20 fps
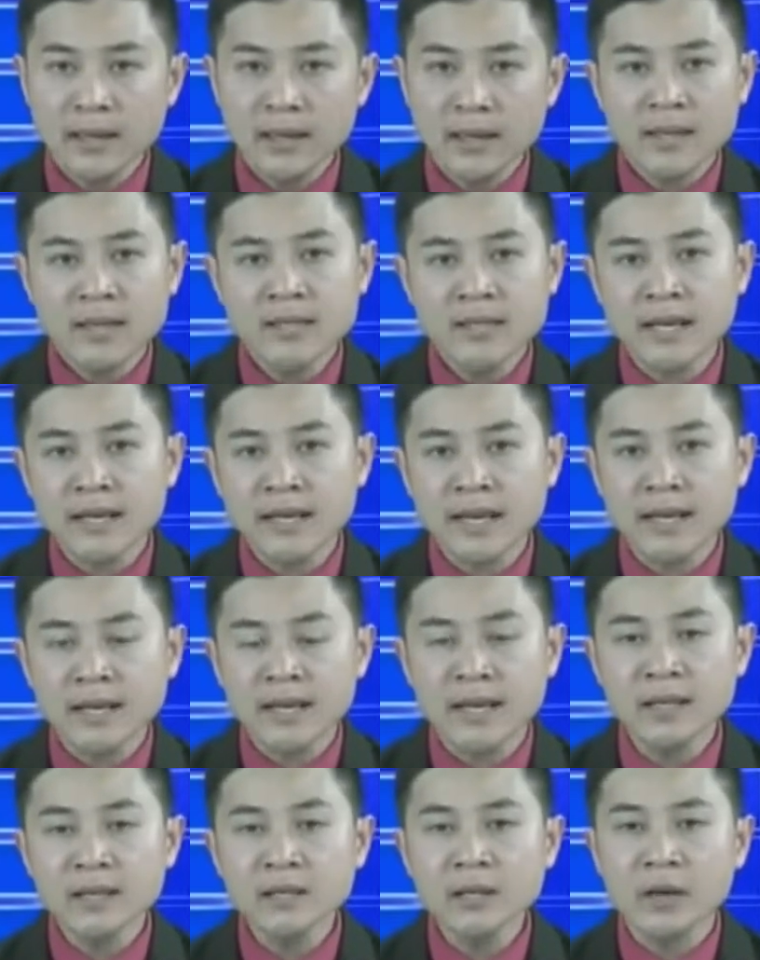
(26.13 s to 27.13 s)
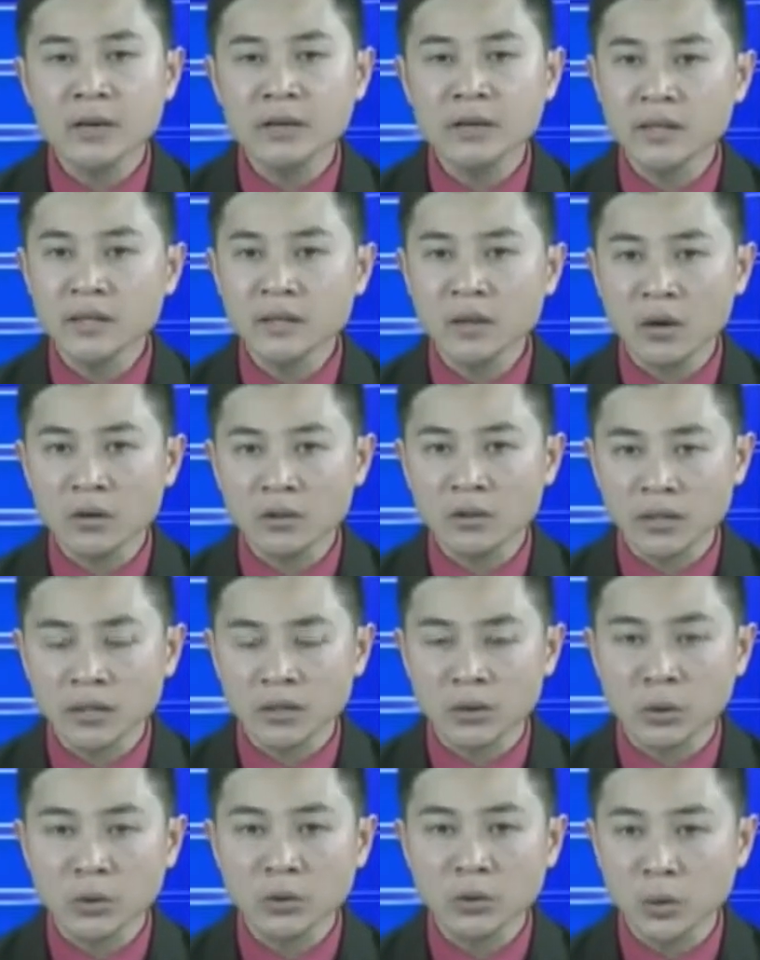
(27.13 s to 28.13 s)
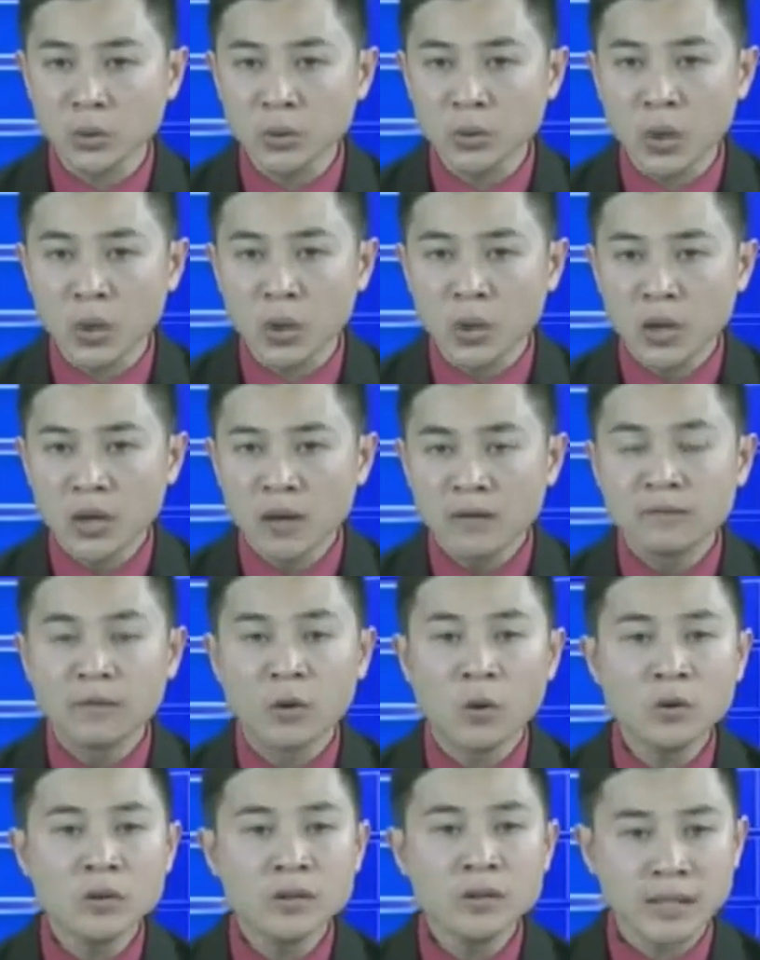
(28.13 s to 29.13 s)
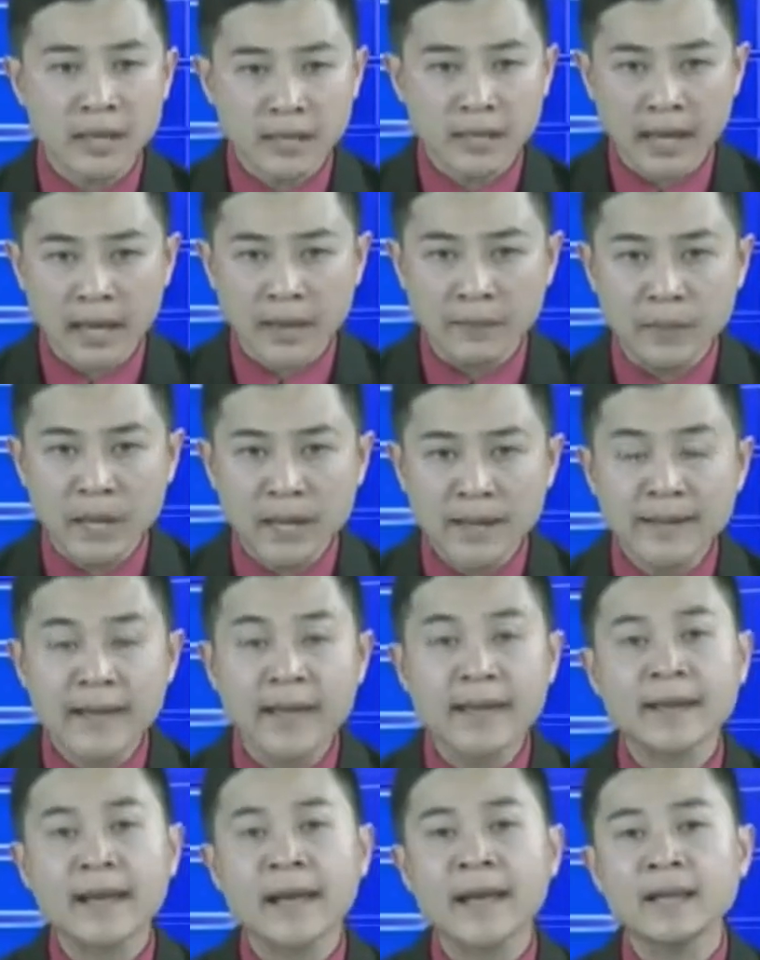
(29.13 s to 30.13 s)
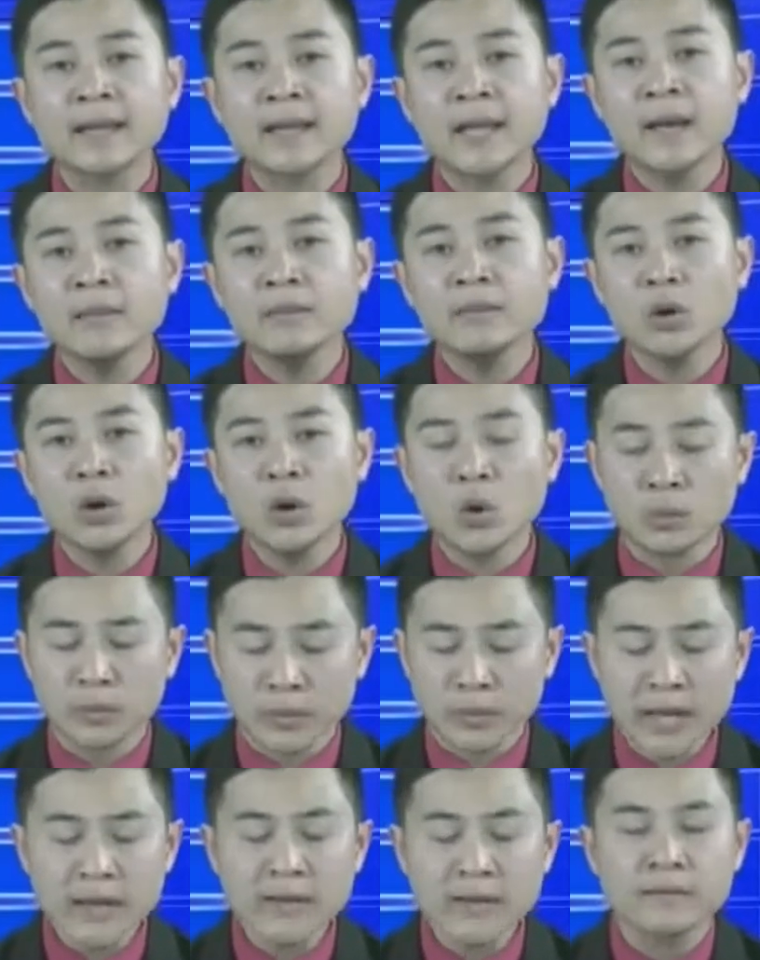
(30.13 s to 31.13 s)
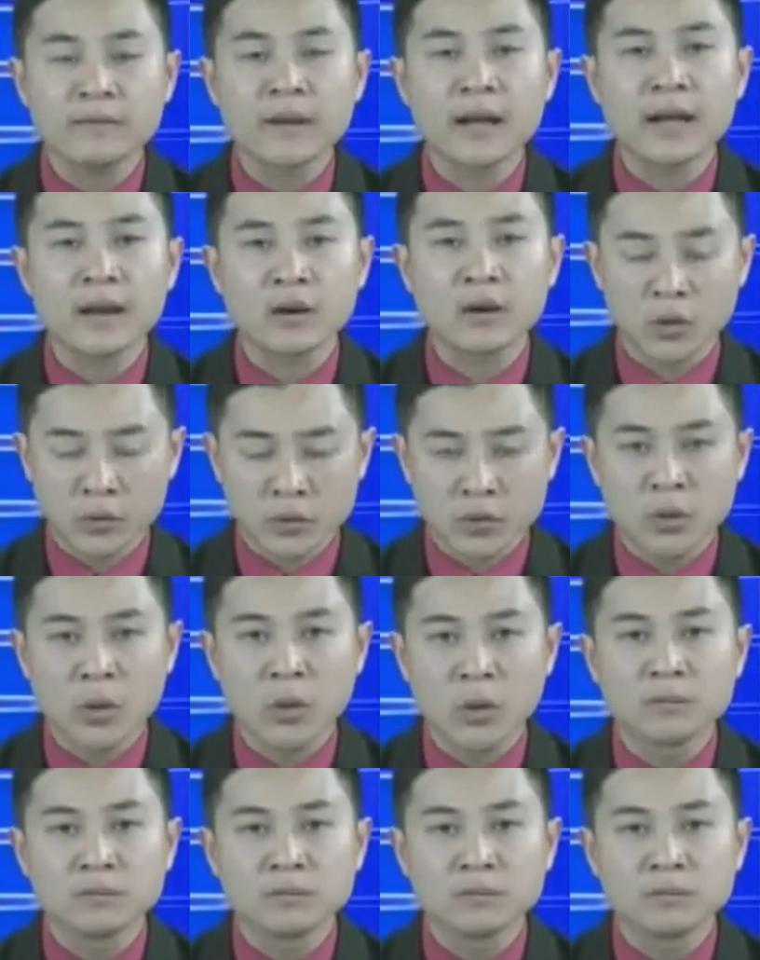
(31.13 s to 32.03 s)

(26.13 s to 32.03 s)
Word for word: Tình trạng này khiến cho những con đường của thủ đô vốn chật hẹp ngày càng thêm ùn tắc và lộn xộn.